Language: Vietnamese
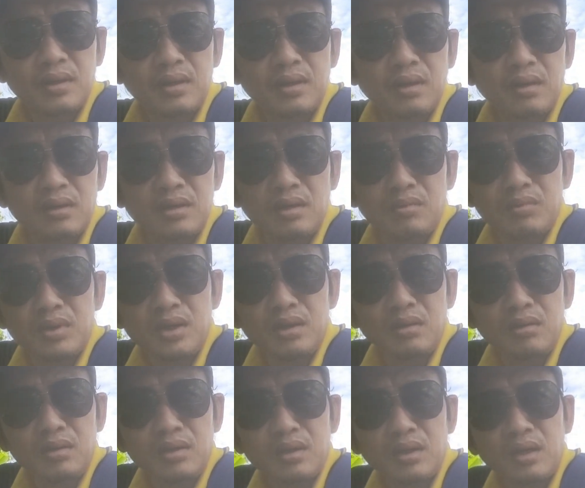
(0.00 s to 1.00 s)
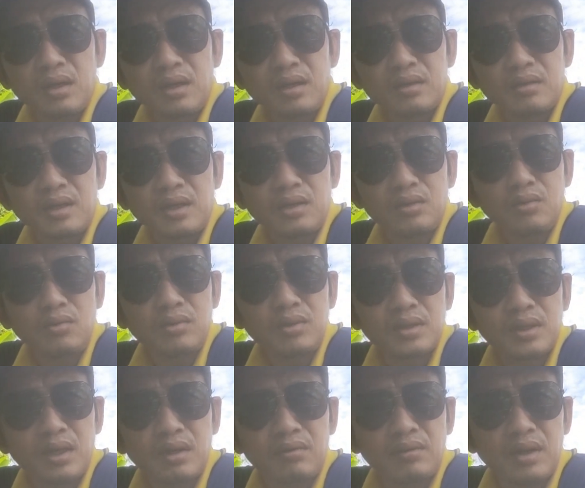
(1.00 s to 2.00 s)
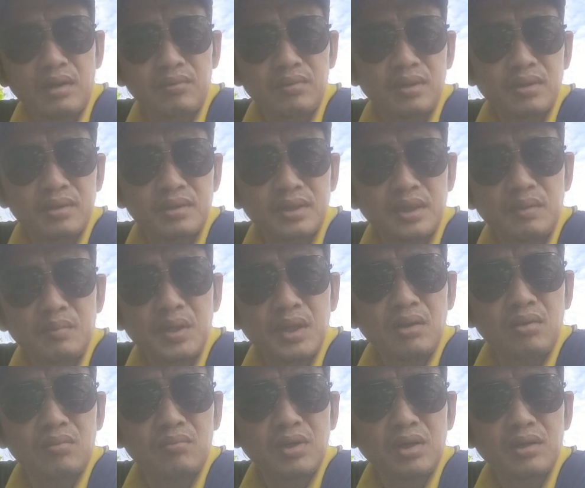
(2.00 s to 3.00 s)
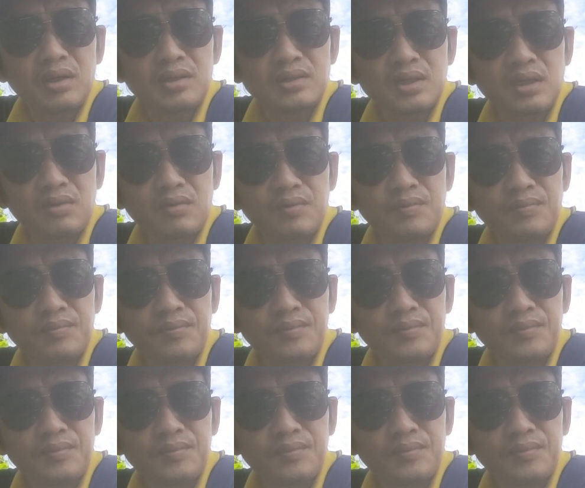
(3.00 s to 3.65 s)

rồi trong khi đó là thầy thuốc người ta hồi nào giờ người ta chỉ mấy đó không được hay sao